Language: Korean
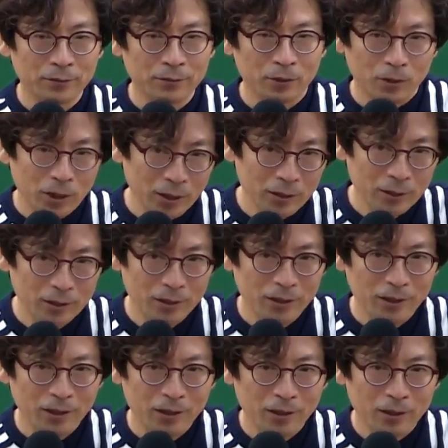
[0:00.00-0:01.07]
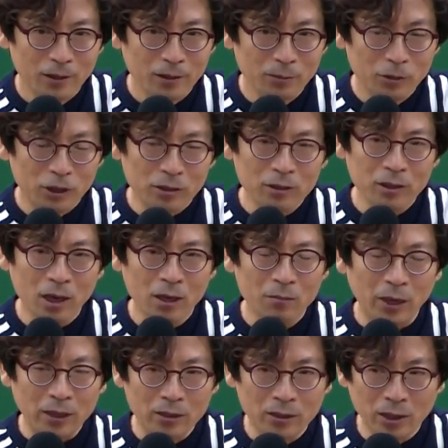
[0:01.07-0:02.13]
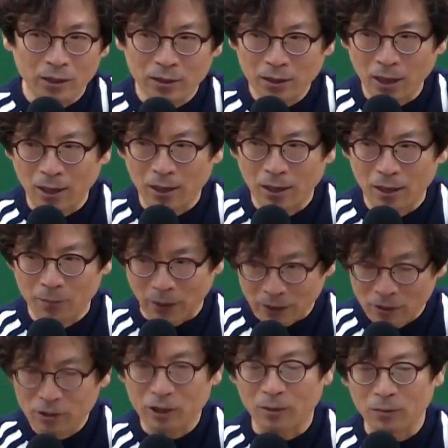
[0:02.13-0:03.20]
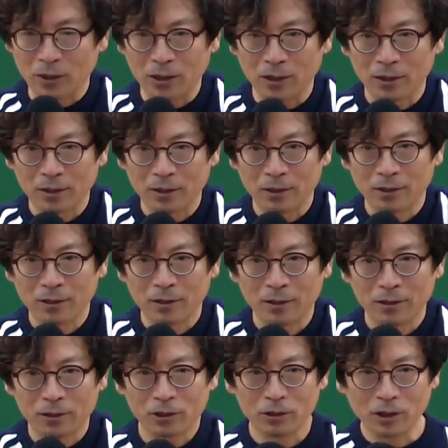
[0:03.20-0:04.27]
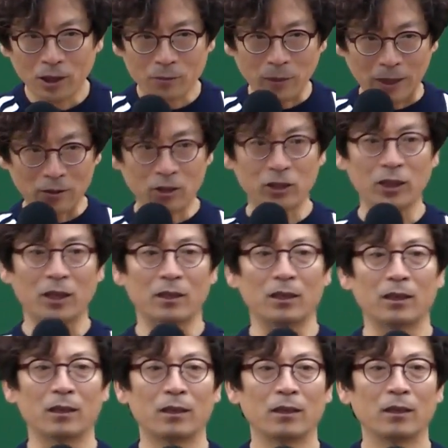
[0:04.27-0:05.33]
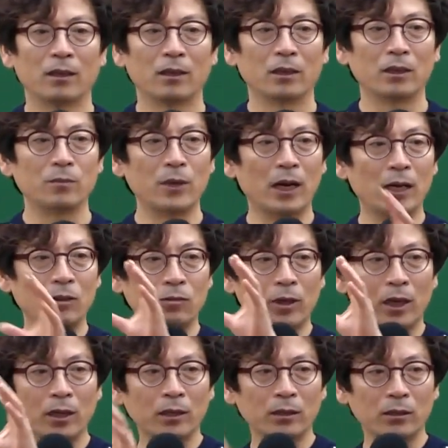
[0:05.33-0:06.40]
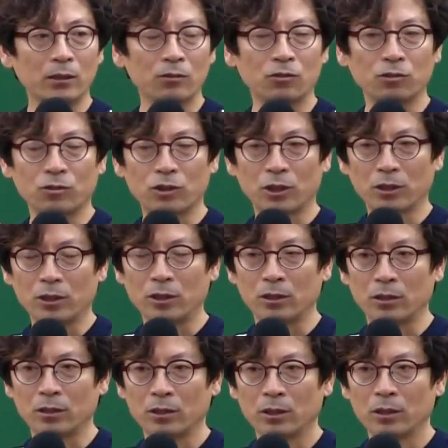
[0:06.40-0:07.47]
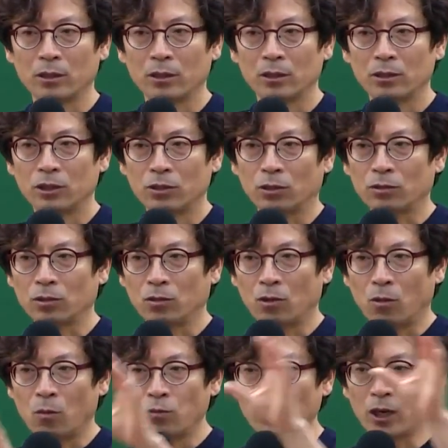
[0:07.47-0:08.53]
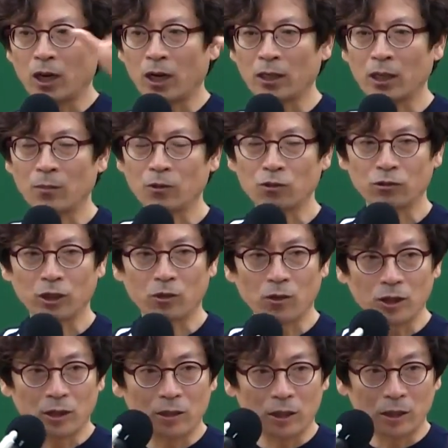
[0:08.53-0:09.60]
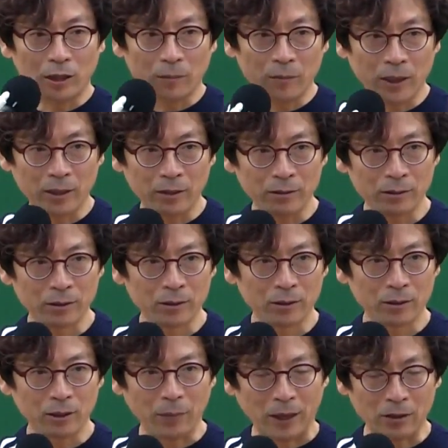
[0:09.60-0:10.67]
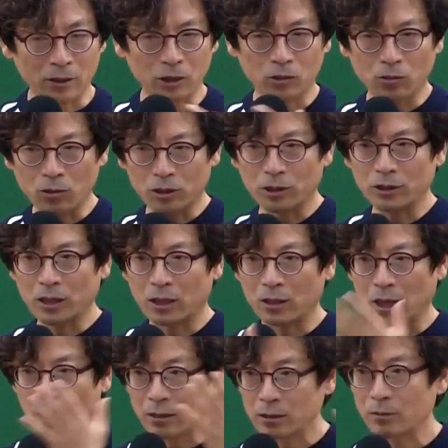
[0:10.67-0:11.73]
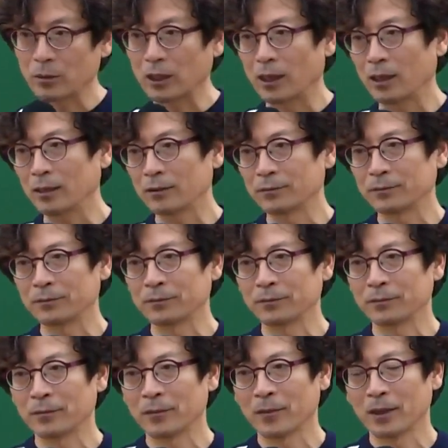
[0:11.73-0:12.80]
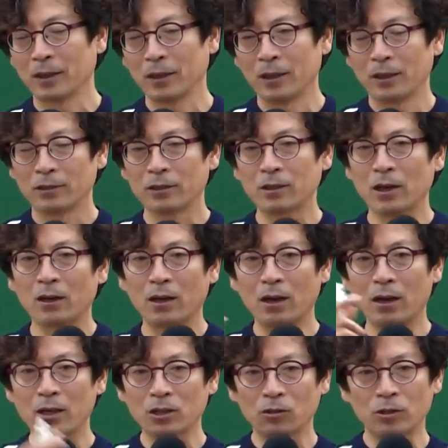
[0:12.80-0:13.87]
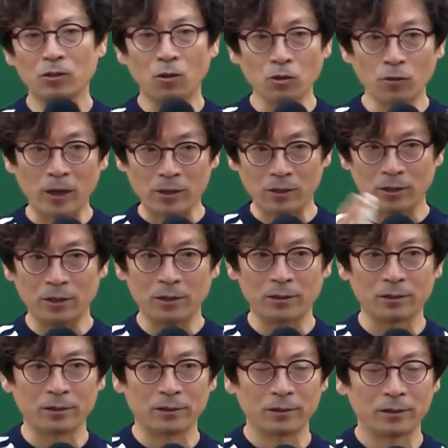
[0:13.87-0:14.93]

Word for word: 오케이? 그럼 측량은 반드시 하느냐? 아, 반드시 합니다. 측량을 반드시 해야 돼. 임야도에 있던 축척을 지적도로 옮겨가게 되면 축척이 훨씬 커진단 말이에요. 그러니까 반드시 꼭 측량을 하는 겁니다. 측량을 해가지고 이제 옮겨왔어요.